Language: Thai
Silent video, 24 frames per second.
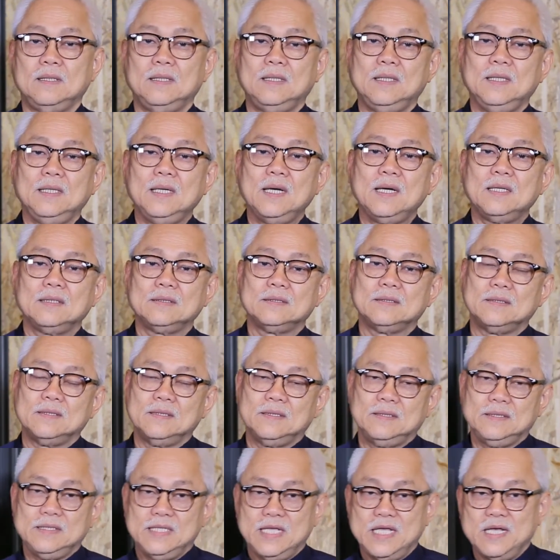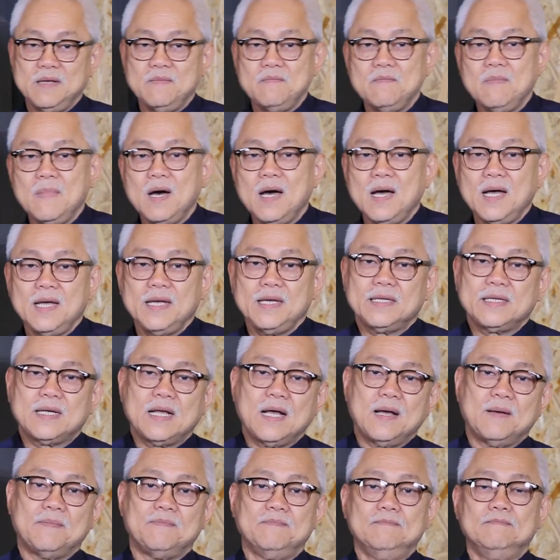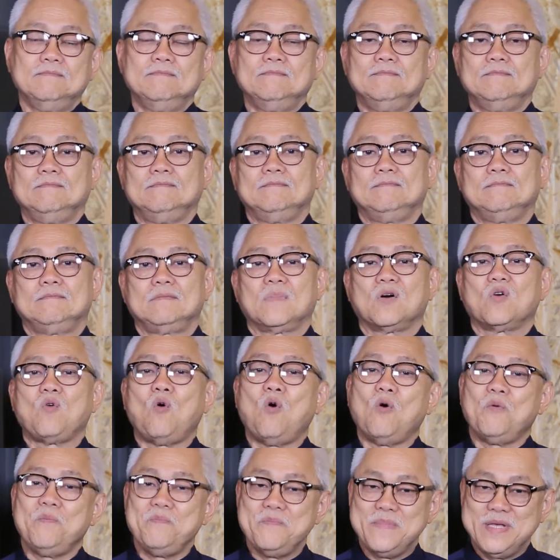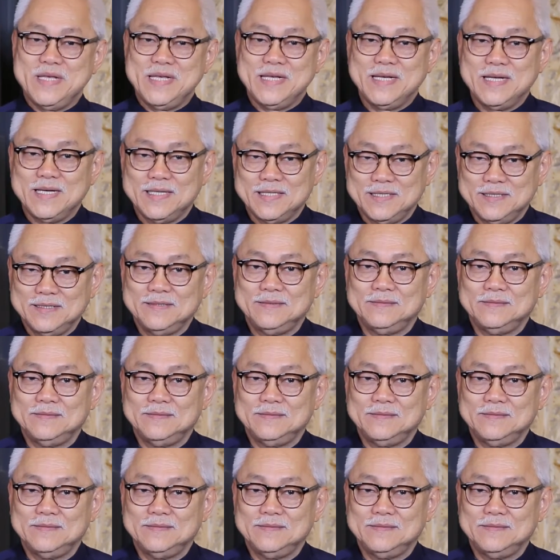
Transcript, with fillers: เรื่องหญิงไม้กับคนมีเงิน